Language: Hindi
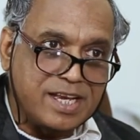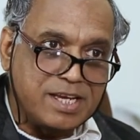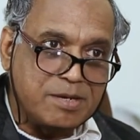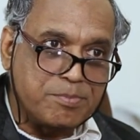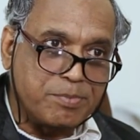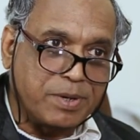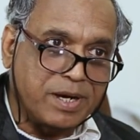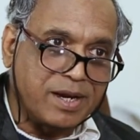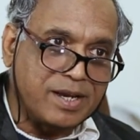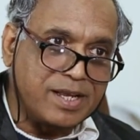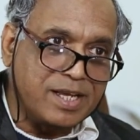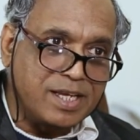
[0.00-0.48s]
देनी
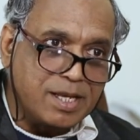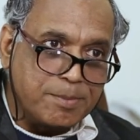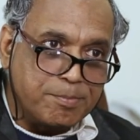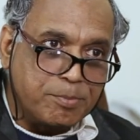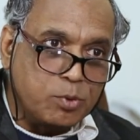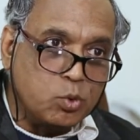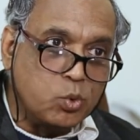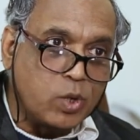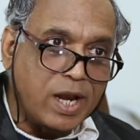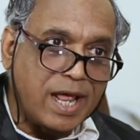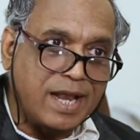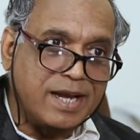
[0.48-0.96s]
पड़ रही है कि
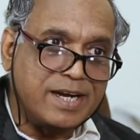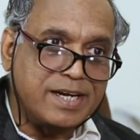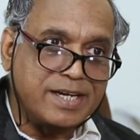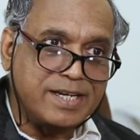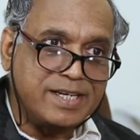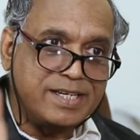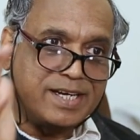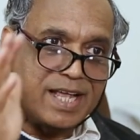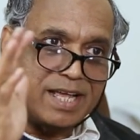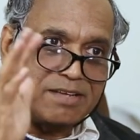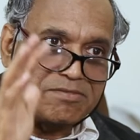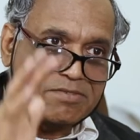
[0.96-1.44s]

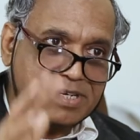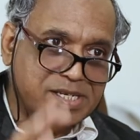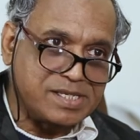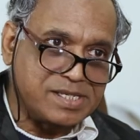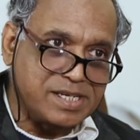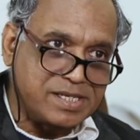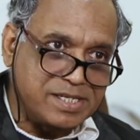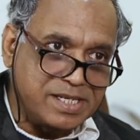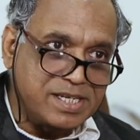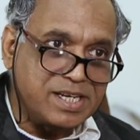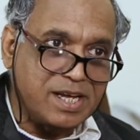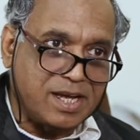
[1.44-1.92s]
प्लूरैलिटी
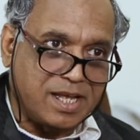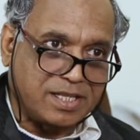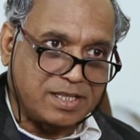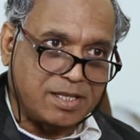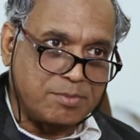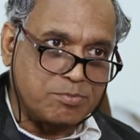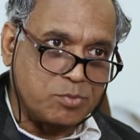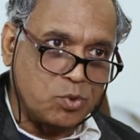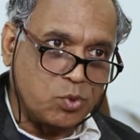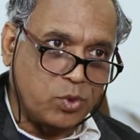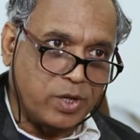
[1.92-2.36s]
डाइवर्सिटी खत्म